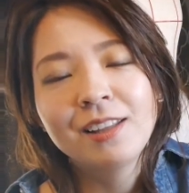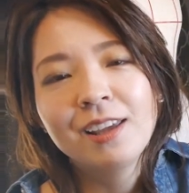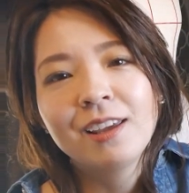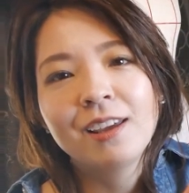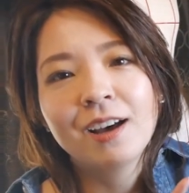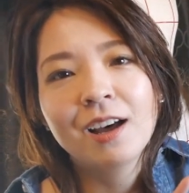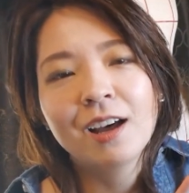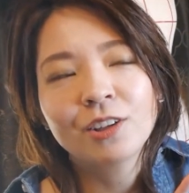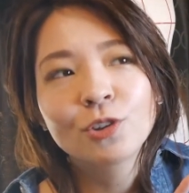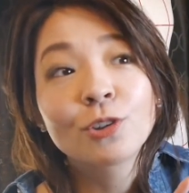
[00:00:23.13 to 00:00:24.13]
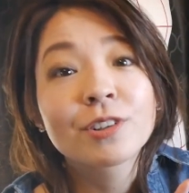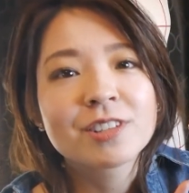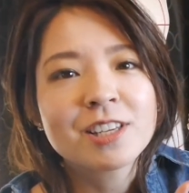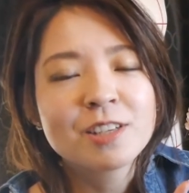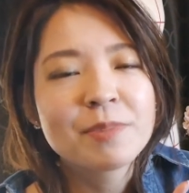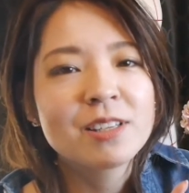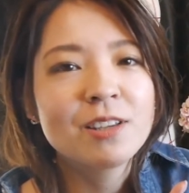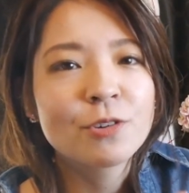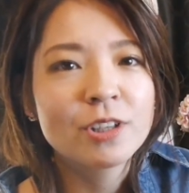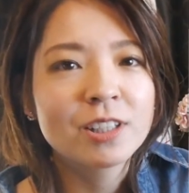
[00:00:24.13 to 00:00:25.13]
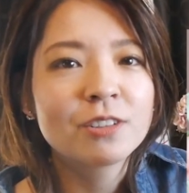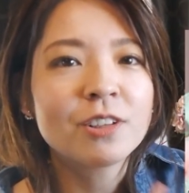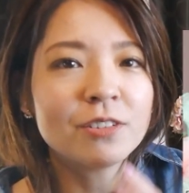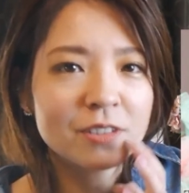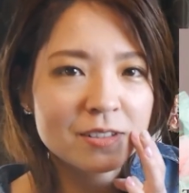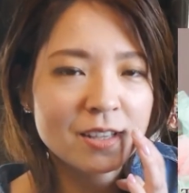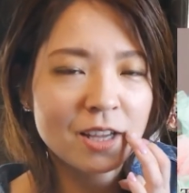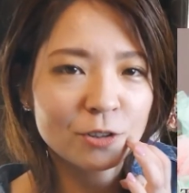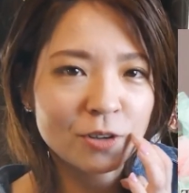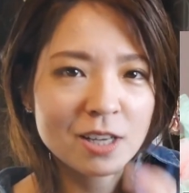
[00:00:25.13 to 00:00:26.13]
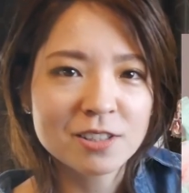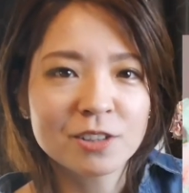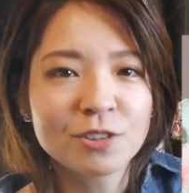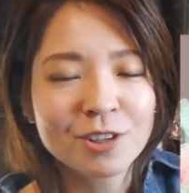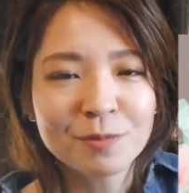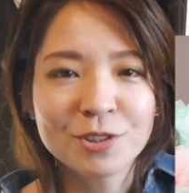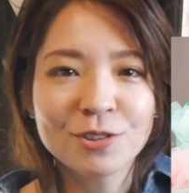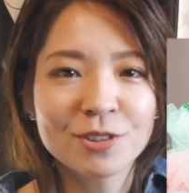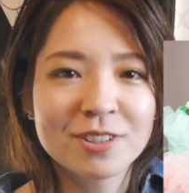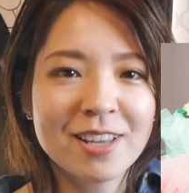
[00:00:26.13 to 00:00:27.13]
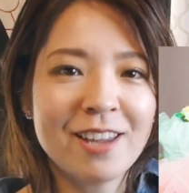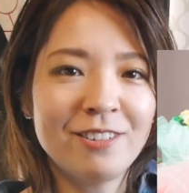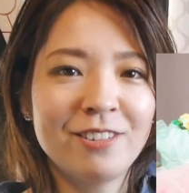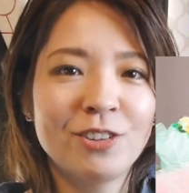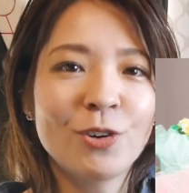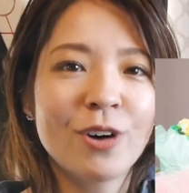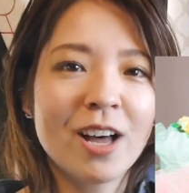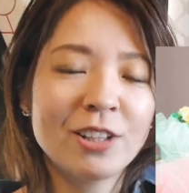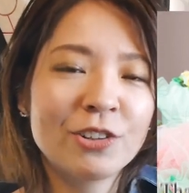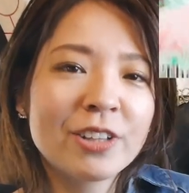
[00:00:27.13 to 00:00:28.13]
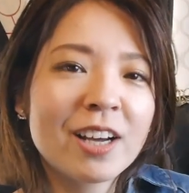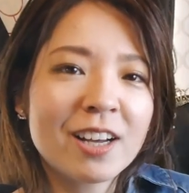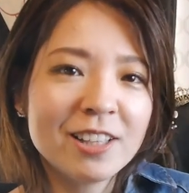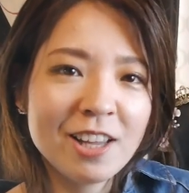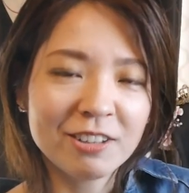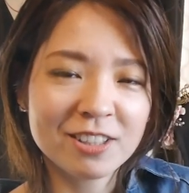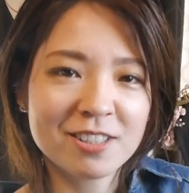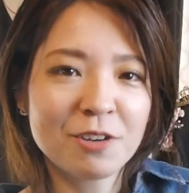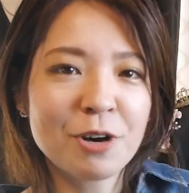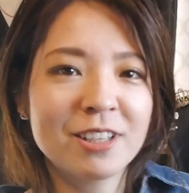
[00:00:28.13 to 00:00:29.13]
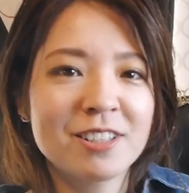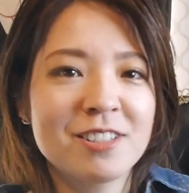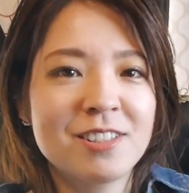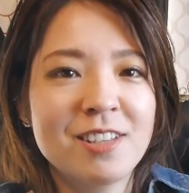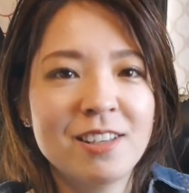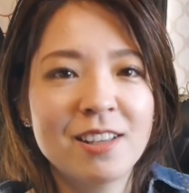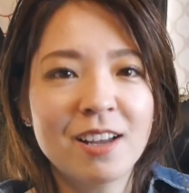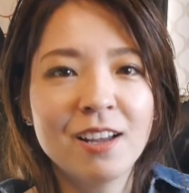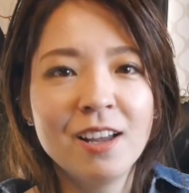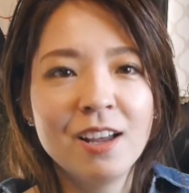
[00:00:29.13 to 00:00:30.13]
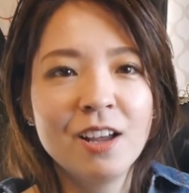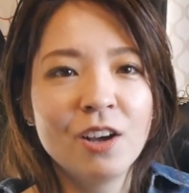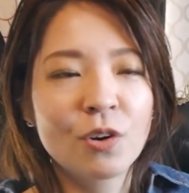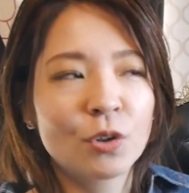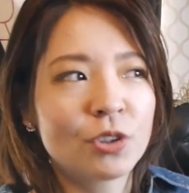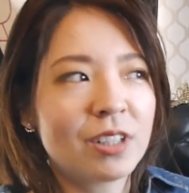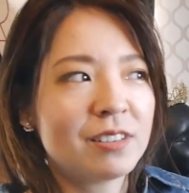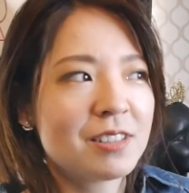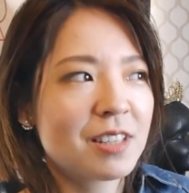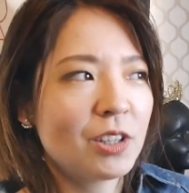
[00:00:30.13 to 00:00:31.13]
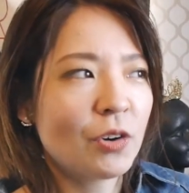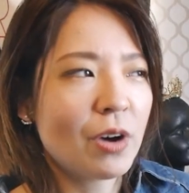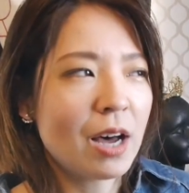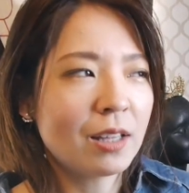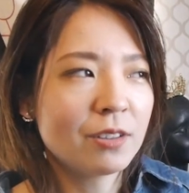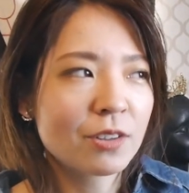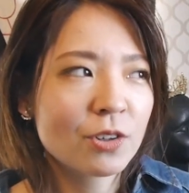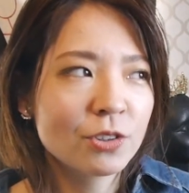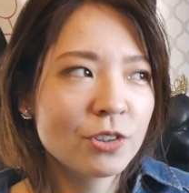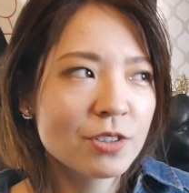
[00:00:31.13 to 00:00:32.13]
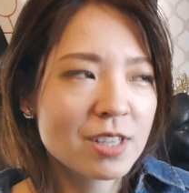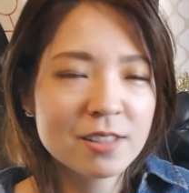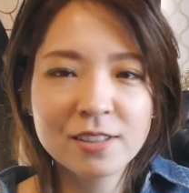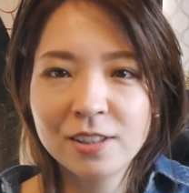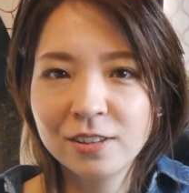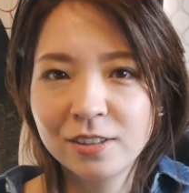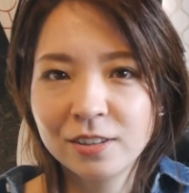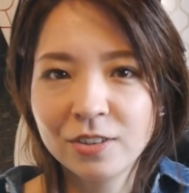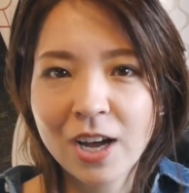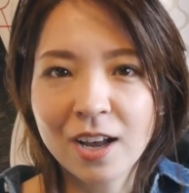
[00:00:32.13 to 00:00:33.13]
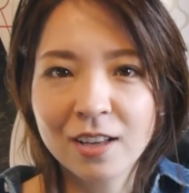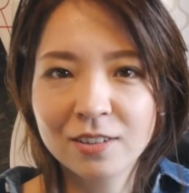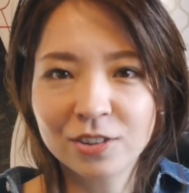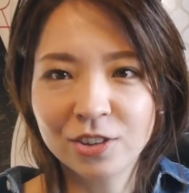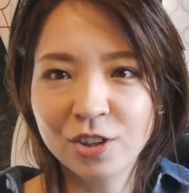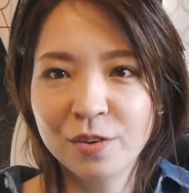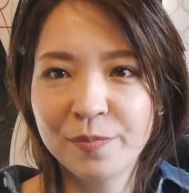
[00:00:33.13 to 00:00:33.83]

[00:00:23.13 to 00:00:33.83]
であの登録者1万人超えた時のですねあの感謝の気持ちを伝える動画の中で私がお話ししていたことなんですけどあのこのチャンネルはその